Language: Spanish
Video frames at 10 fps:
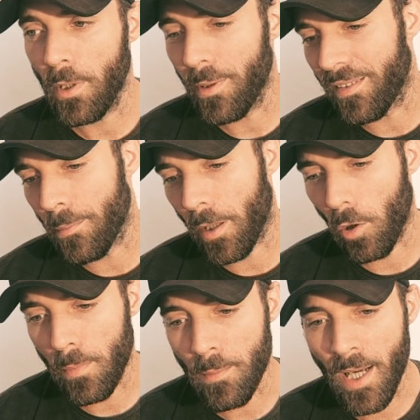Viví siempre
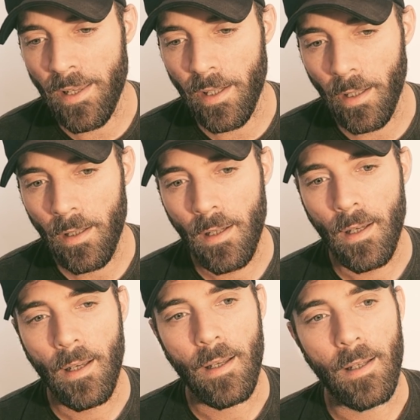con mi madre.
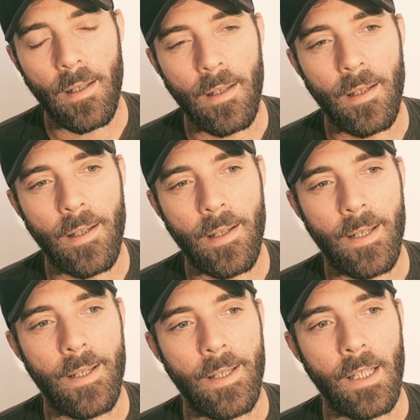
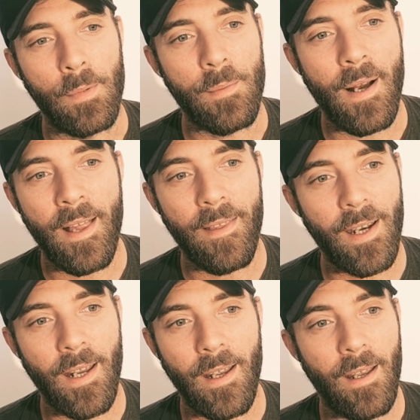Eh, y mi
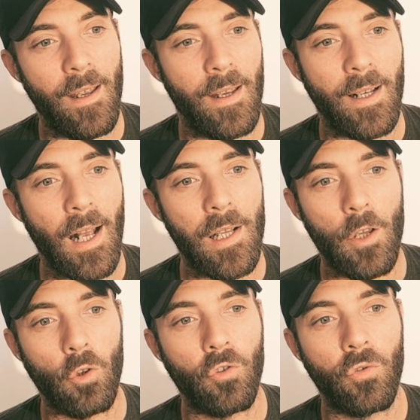madre cada
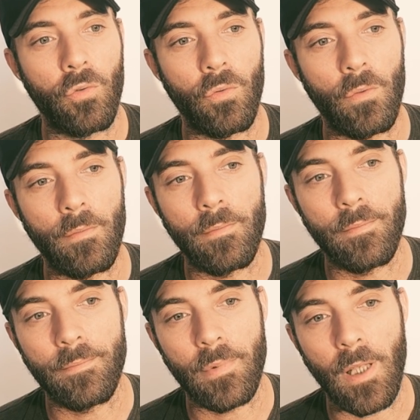dos
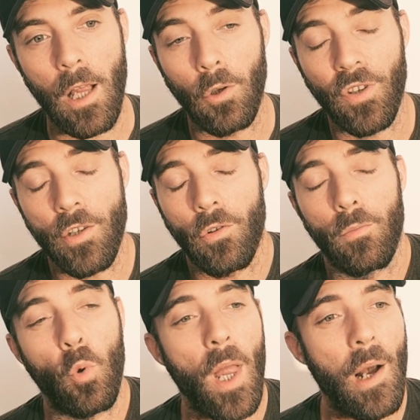cada dos años
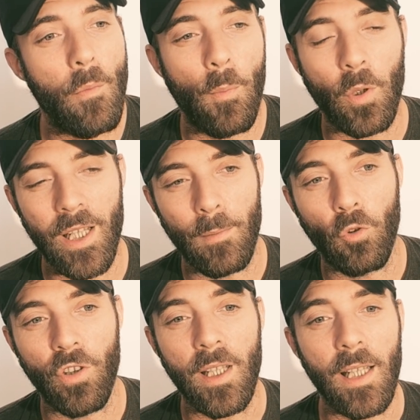nos mudábamos porque
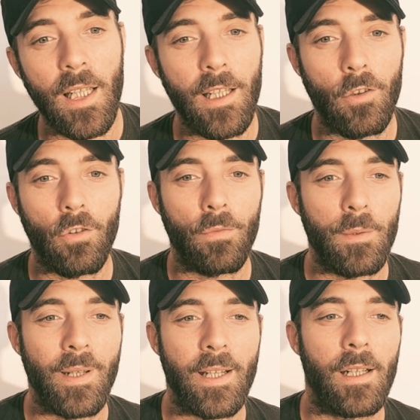éramos inquilinos,
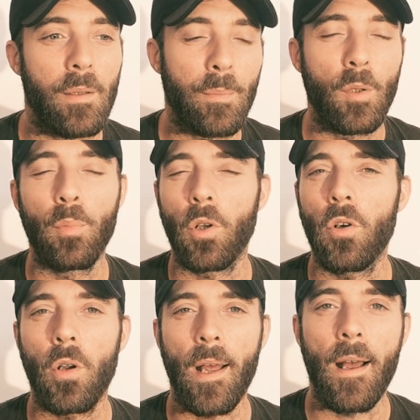mi madre limpió por
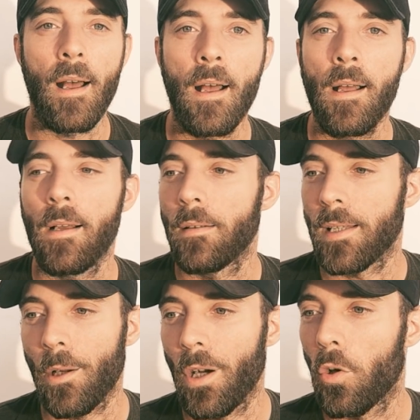hora,
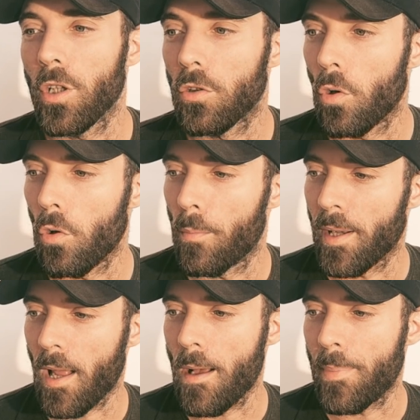trabajó de todo
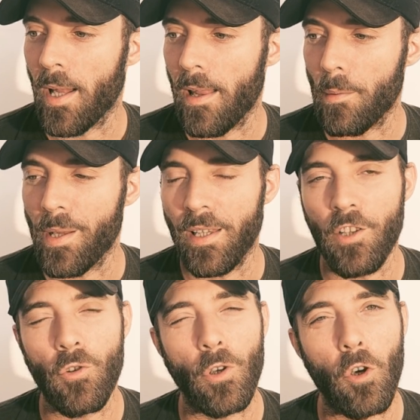para, darme
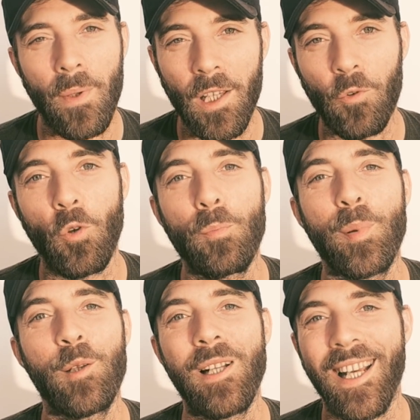techo y comida, soy un
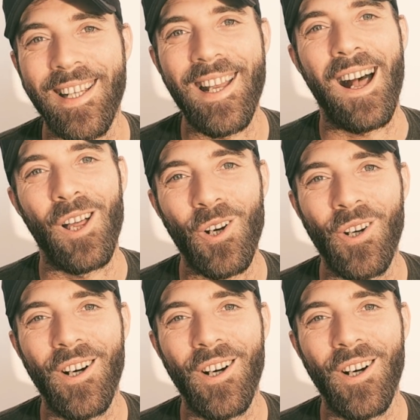privilegiado,